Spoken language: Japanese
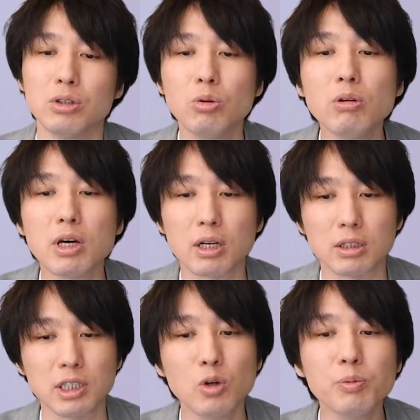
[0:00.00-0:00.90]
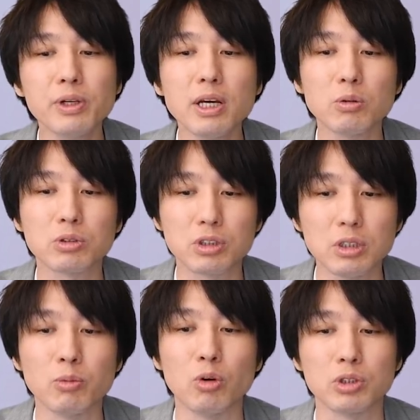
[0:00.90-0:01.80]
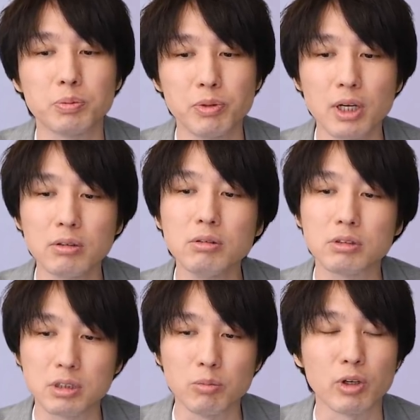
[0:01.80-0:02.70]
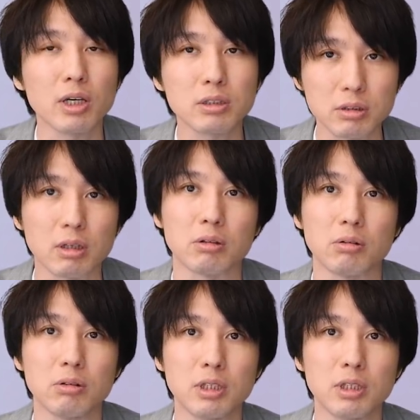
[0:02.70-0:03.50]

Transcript: どうやらゼノブレイド2もスプラトゥーン2も安くなると。